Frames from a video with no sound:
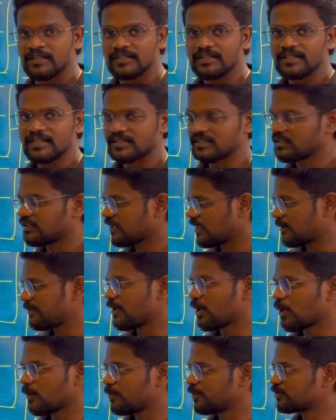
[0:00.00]
கரெக்டா அப்படியே
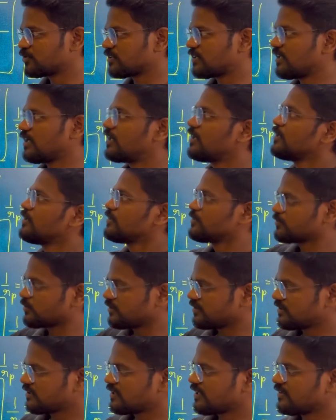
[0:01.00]
ஆப்போசிட்டில் ஸோ
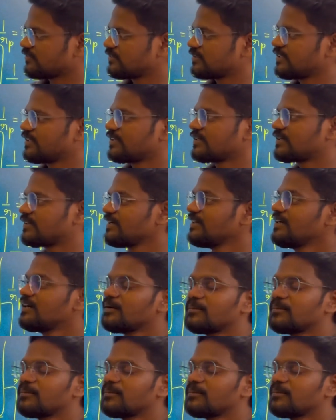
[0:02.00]
இதுதான் வந்து எனக்கு